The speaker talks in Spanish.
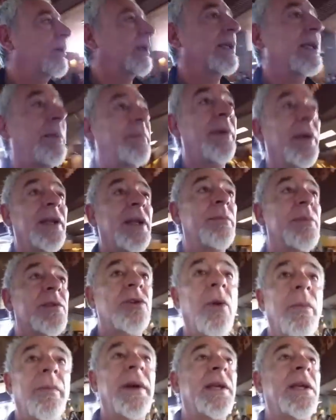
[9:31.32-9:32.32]
ahora. Ya perdí a
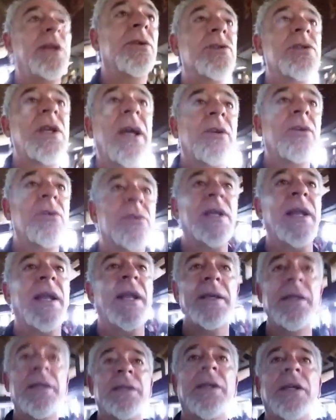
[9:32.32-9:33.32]
mis compañeros. Ah, no,
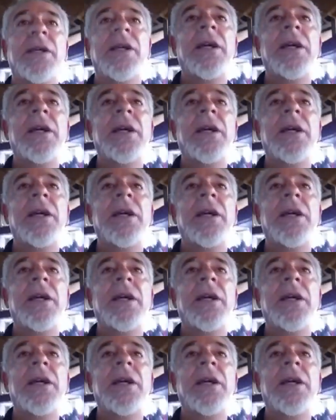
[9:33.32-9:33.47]
están ahí.